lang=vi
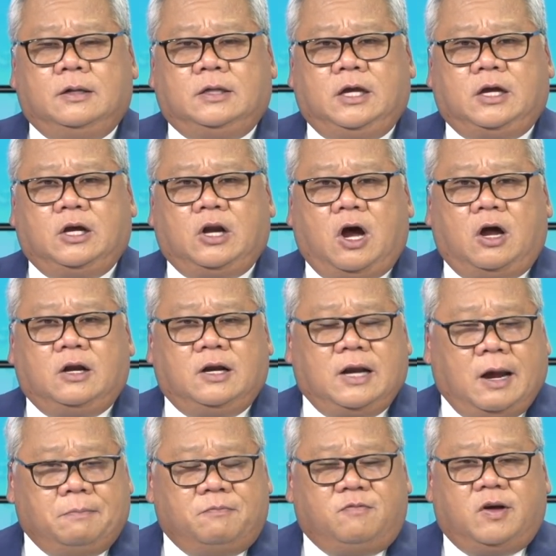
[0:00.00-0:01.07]
thì cái đó nó
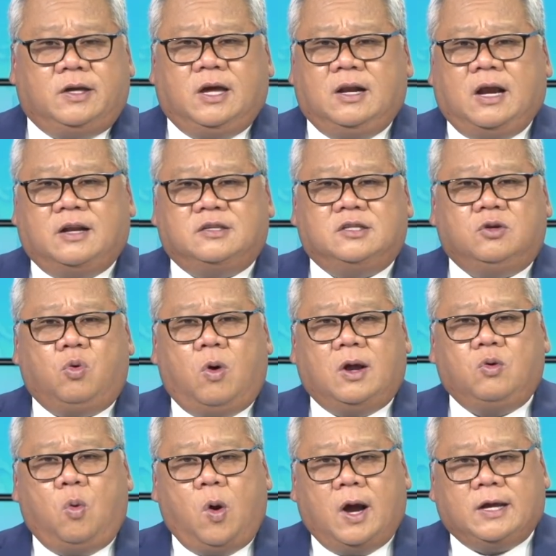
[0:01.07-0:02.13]
nằm với cái lãnh sự
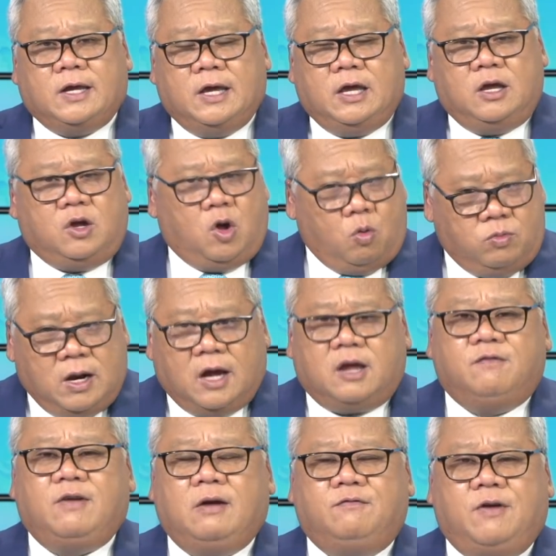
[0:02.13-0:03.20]
quán Hoa Kỳ, cũng là
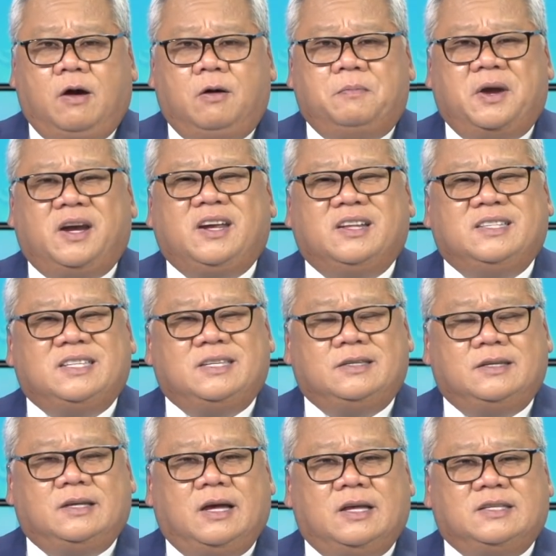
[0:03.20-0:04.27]
cái văn phòng American
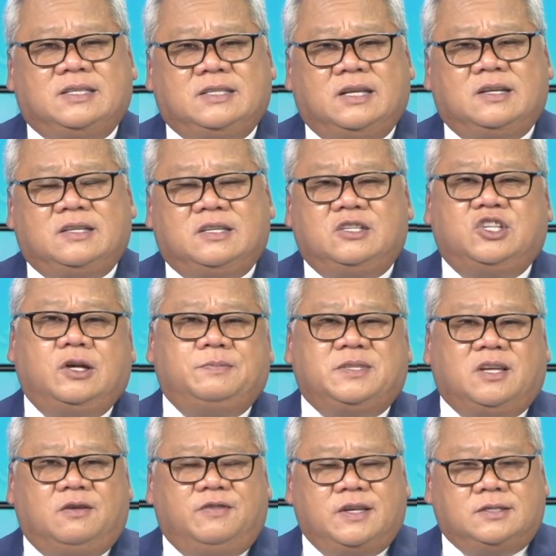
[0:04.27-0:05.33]
Citizenship
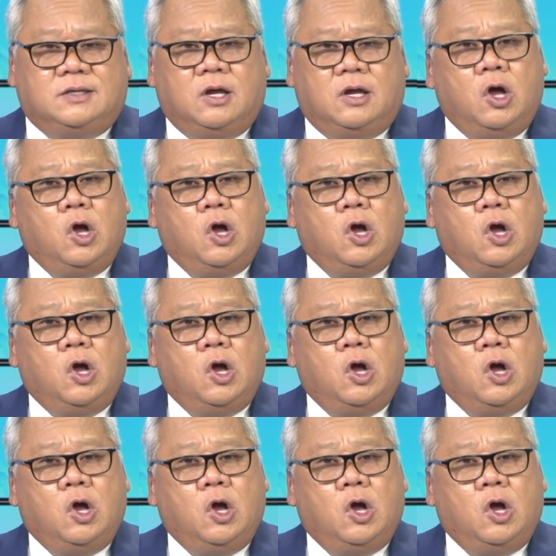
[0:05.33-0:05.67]
Service